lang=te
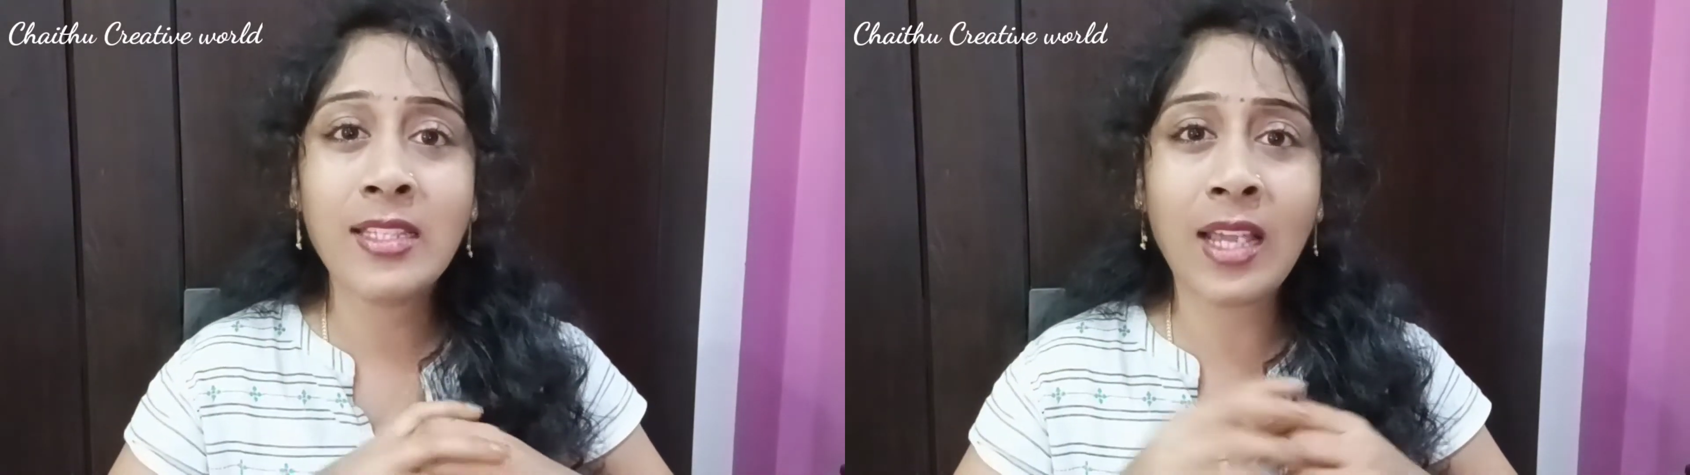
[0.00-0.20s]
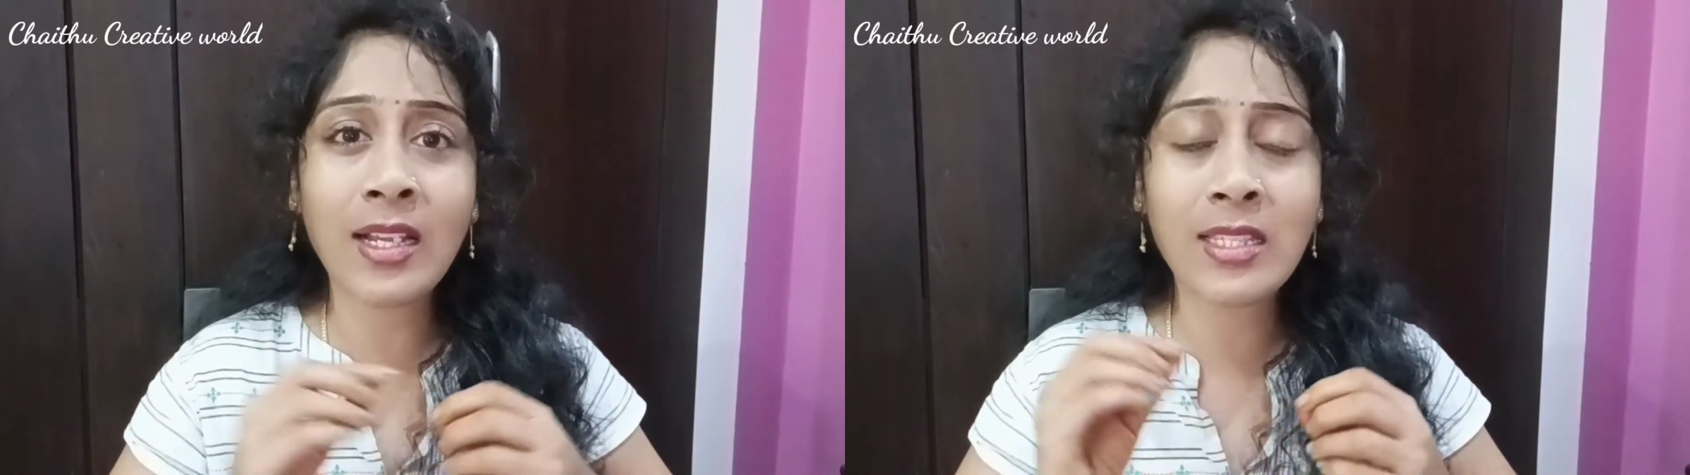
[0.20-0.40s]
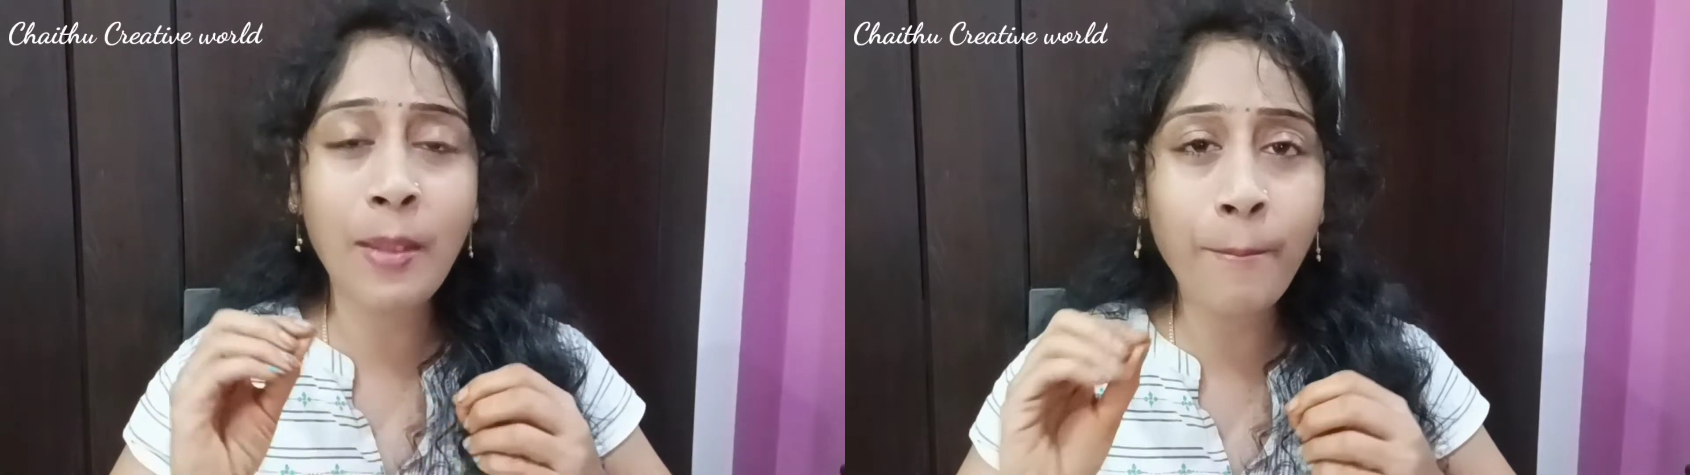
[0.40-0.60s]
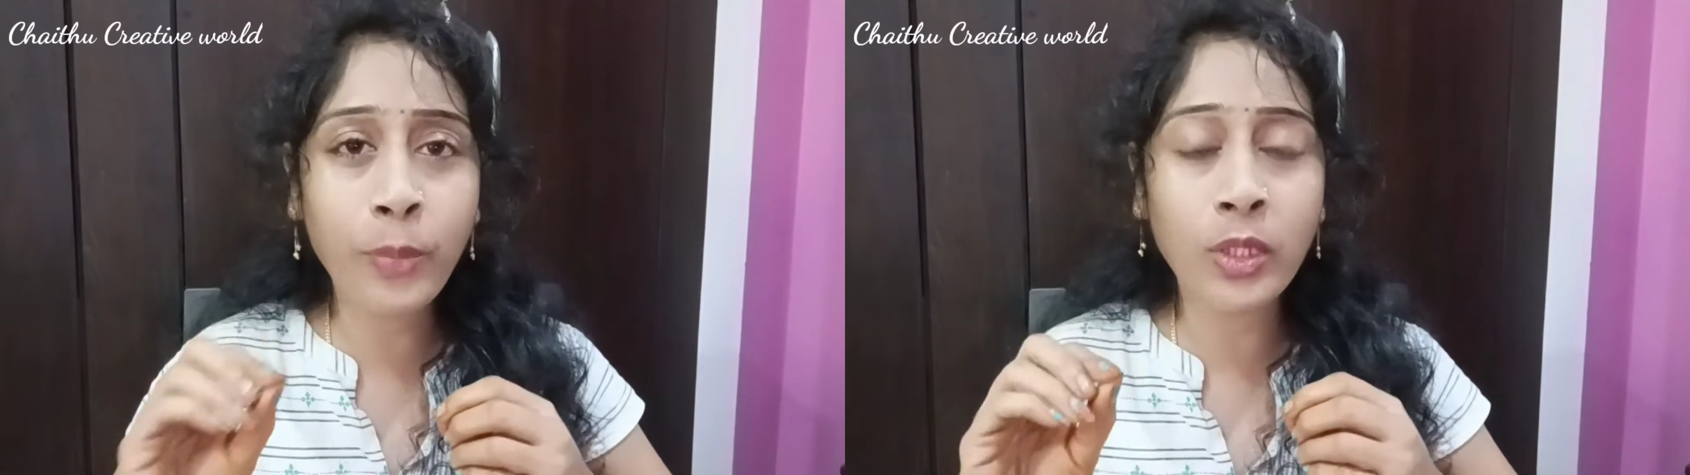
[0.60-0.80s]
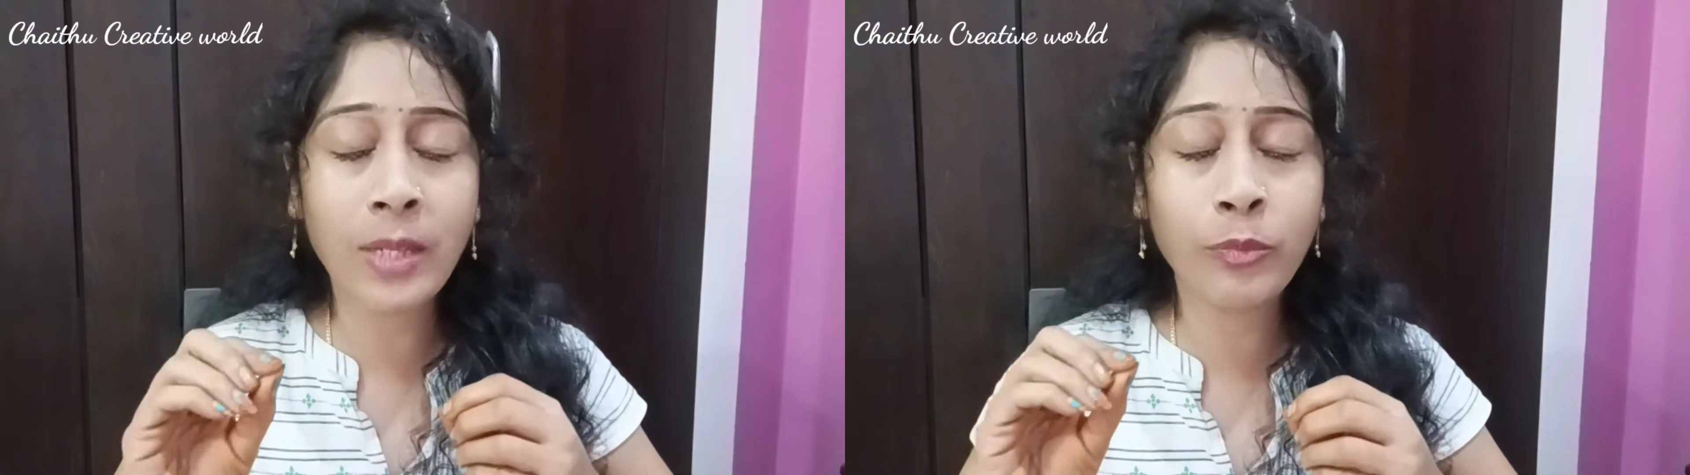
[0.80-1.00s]
చాలా
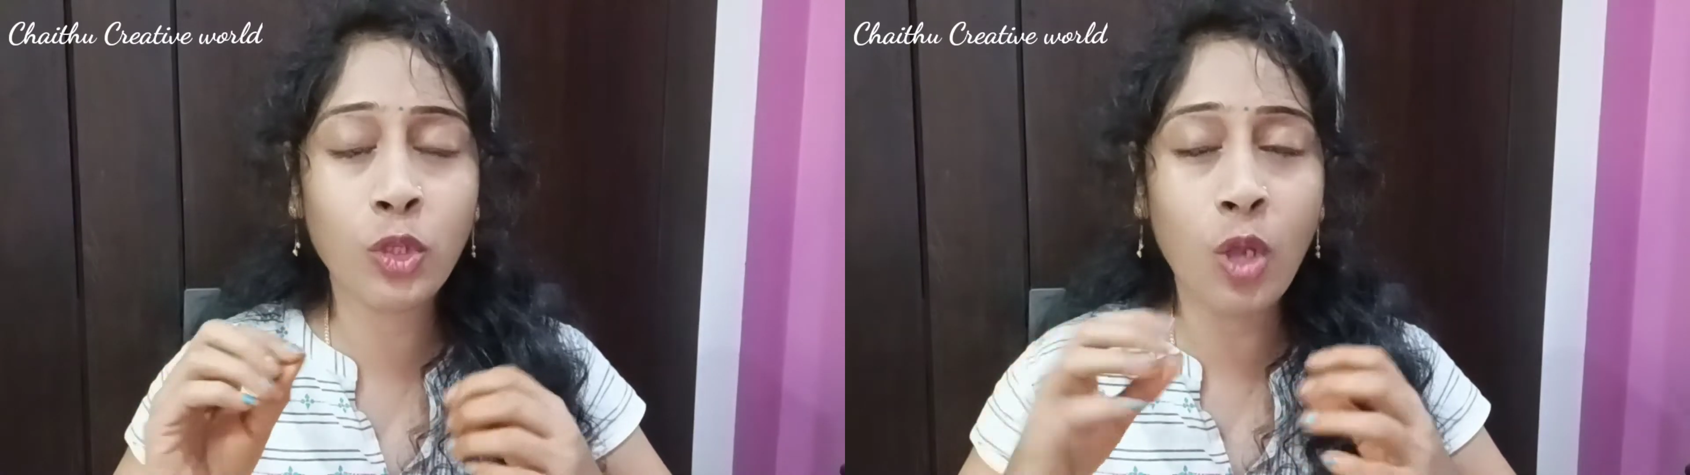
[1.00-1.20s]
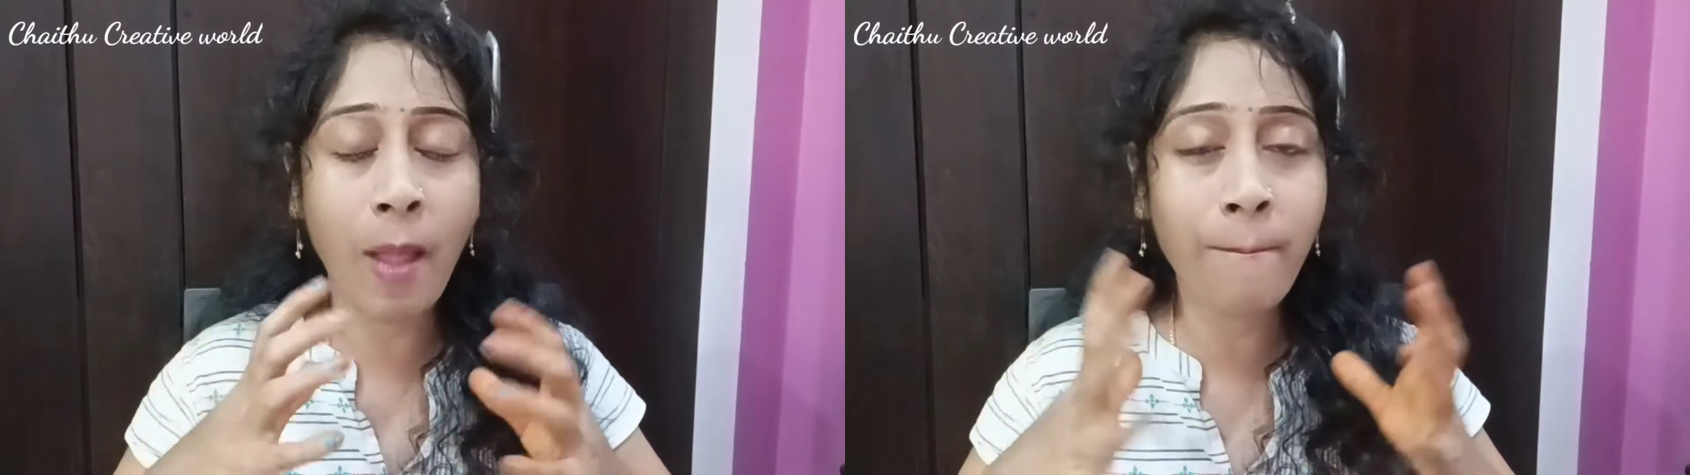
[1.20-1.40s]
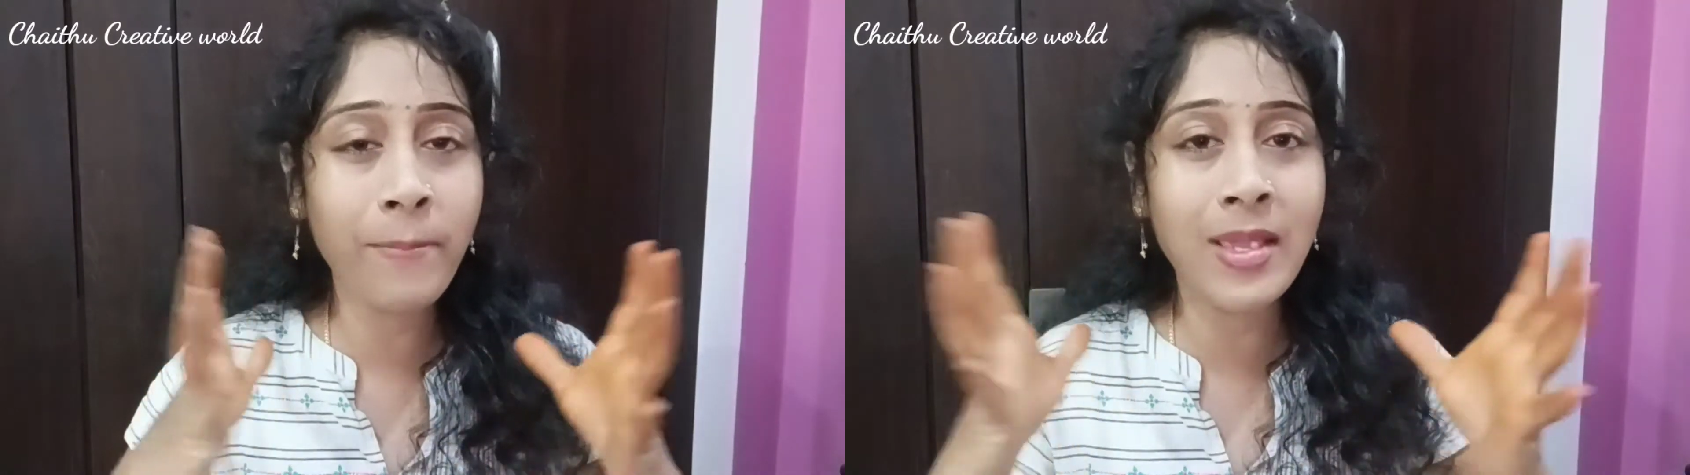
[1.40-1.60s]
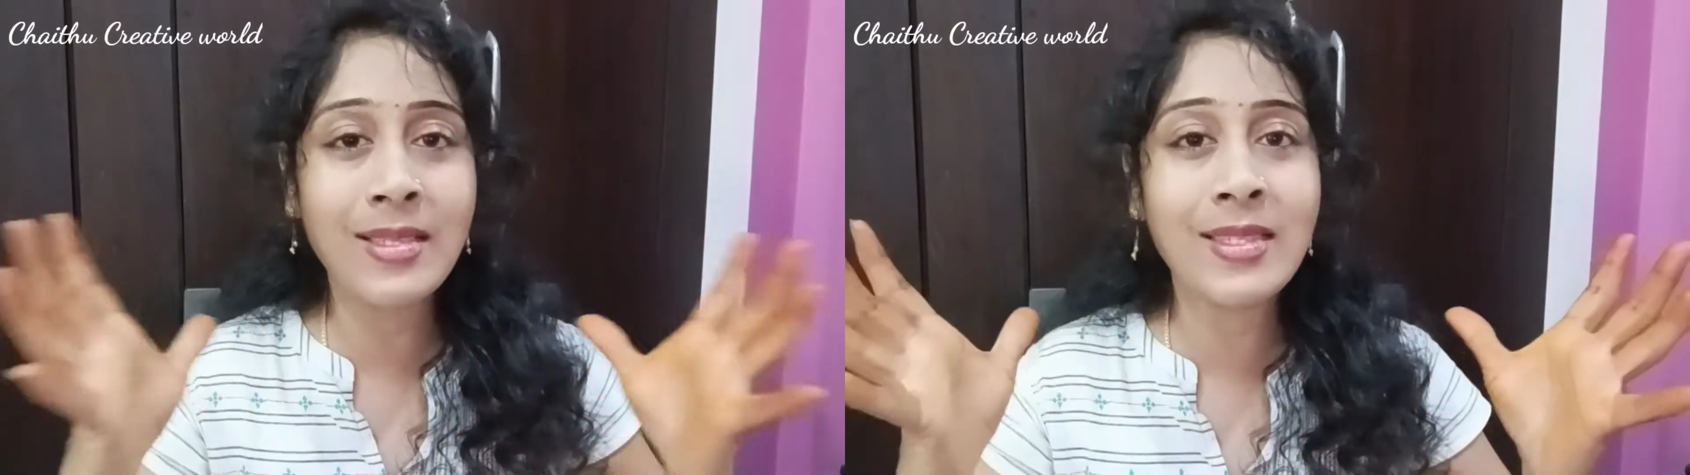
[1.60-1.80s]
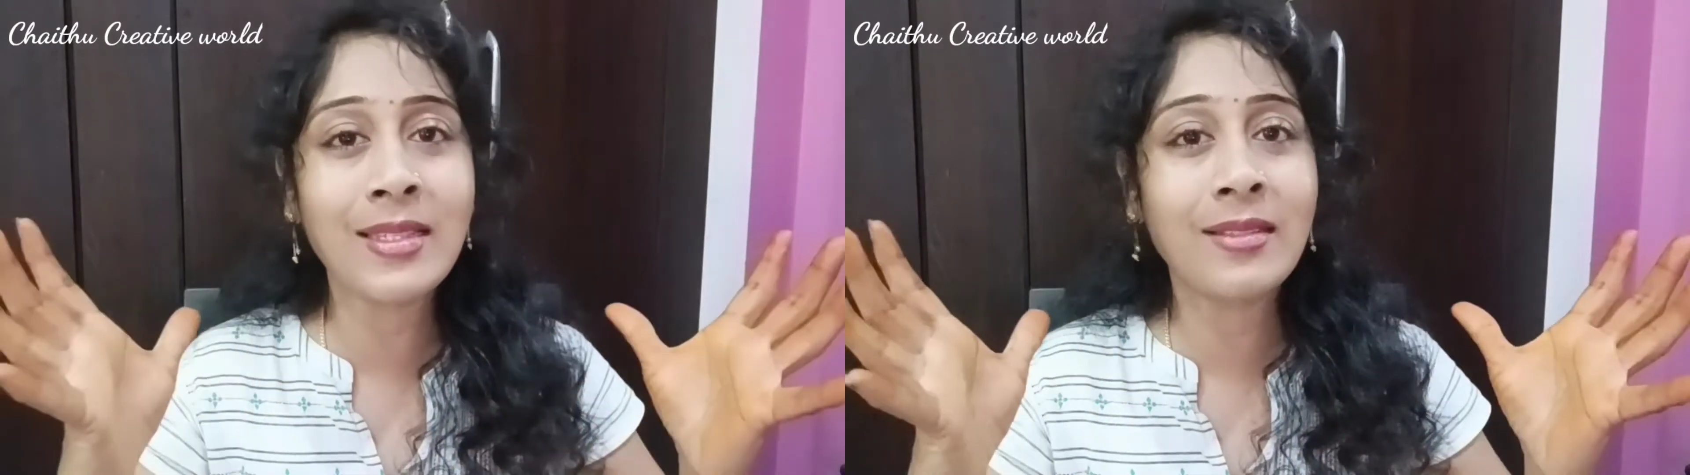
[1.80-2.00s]
సింపుల్ టిప్ తో
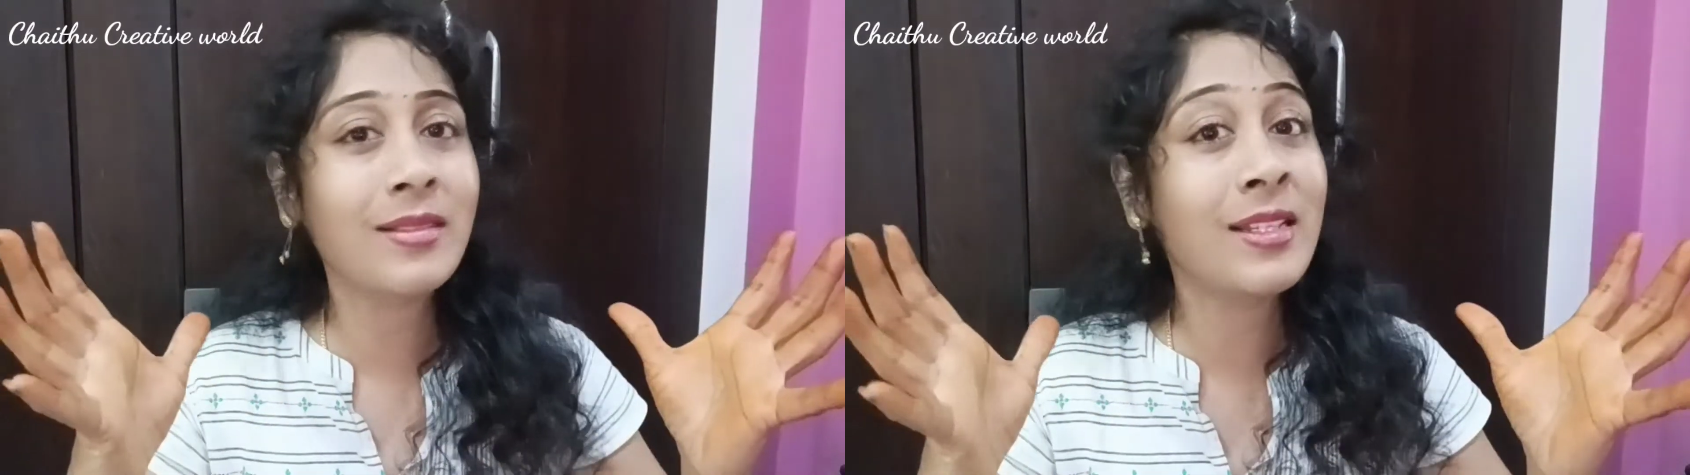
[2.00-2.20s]
అమేజింగ్